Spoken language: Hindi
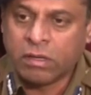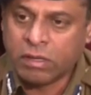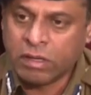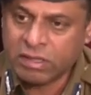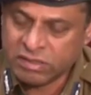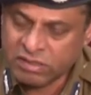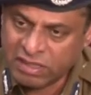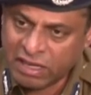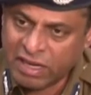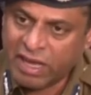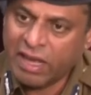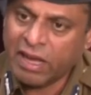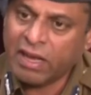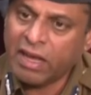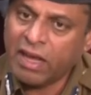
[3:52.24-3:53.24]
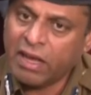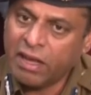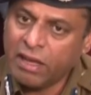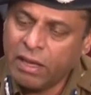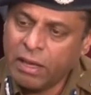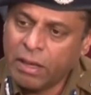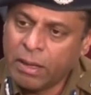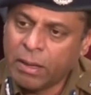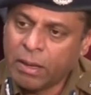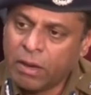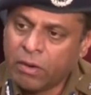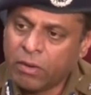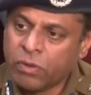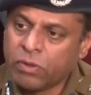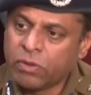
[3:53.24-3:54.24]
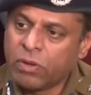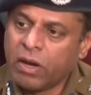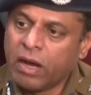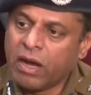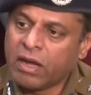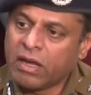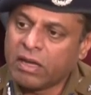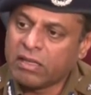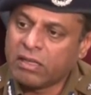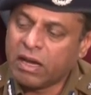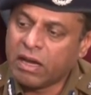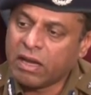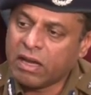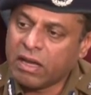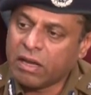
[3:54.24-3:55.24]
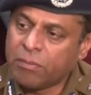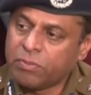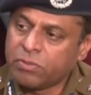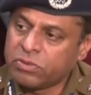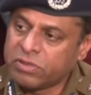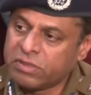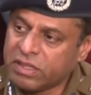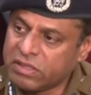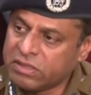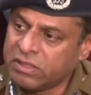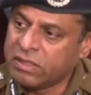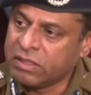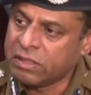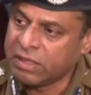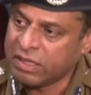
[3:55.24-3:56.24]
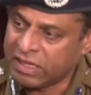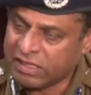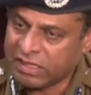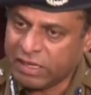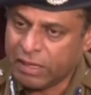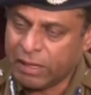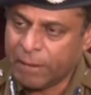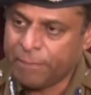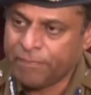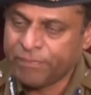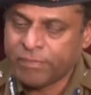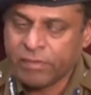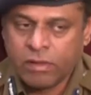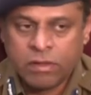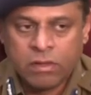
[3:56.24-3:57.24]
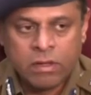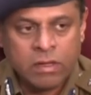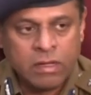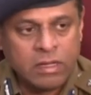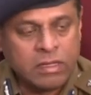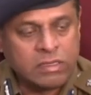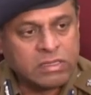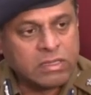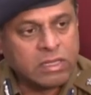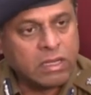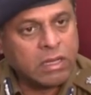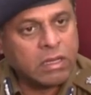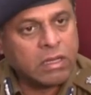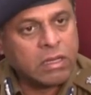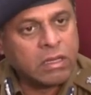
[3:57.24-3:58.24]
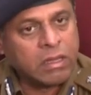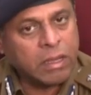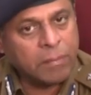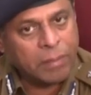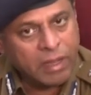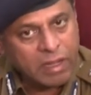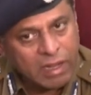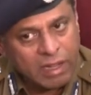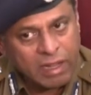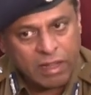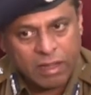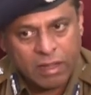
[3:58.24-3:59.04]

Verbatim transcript: राजस्थान लाया गया है और उनको आगे आगे का पूछताछ किया जाएगा इस के पहले